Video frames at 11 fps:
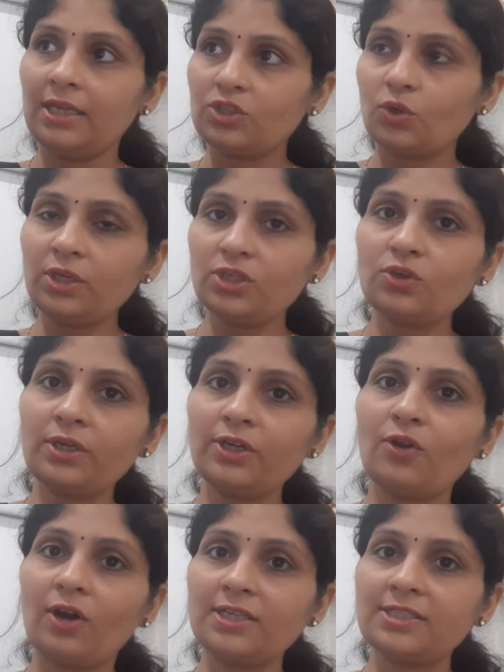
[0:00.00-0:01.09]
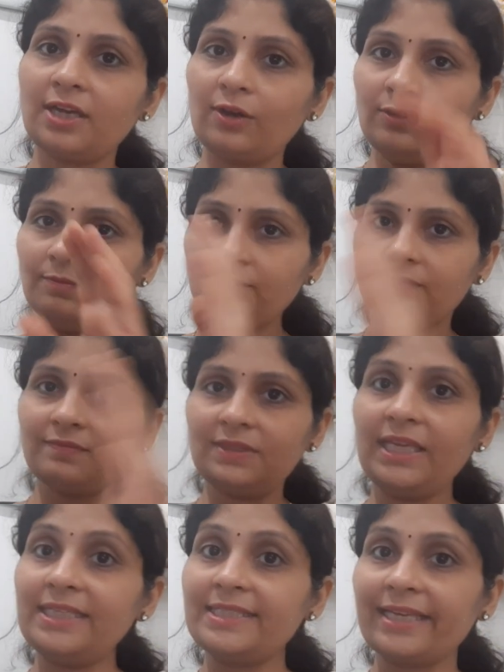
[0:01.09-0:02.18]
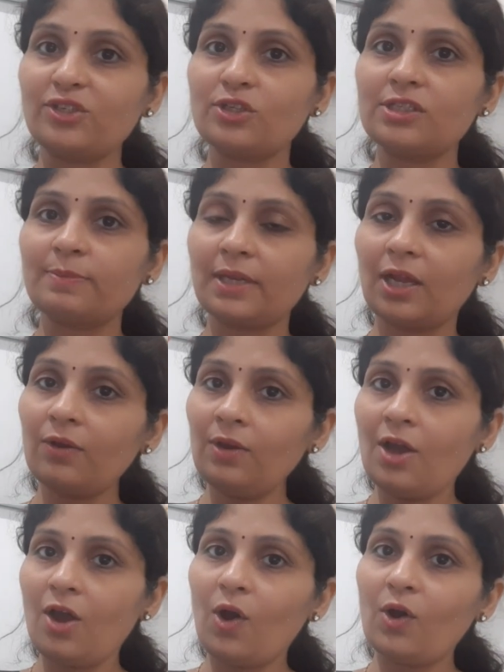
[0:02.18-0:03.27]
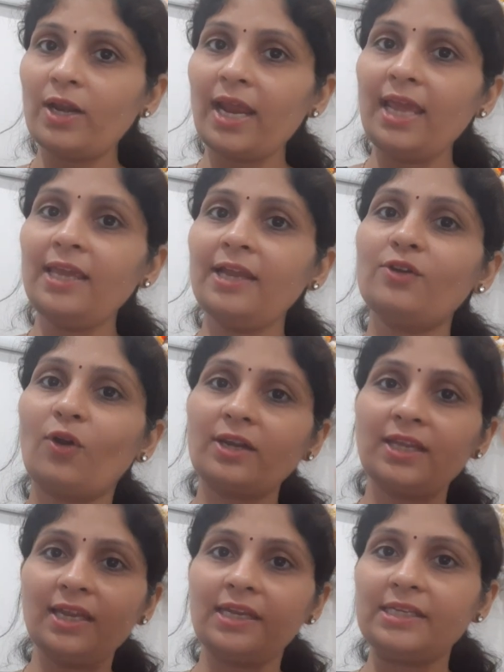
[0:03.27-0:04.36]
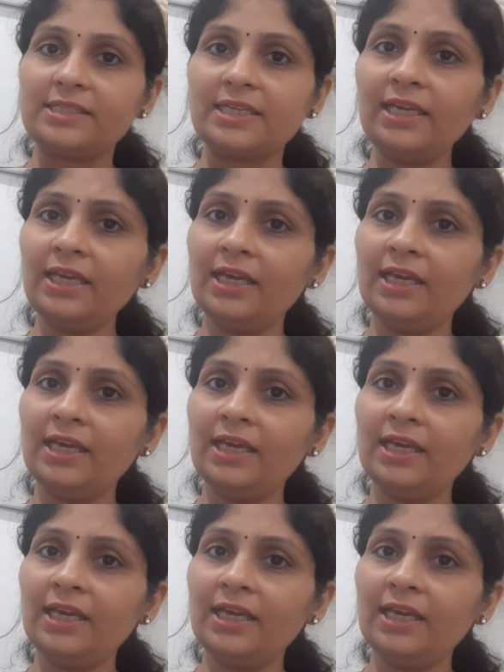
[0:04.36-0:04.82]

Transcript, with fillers: छोटे छोटे डॉट्स डालो तीन सेक्शंस बनाओ और एक एक डॉट के नीचे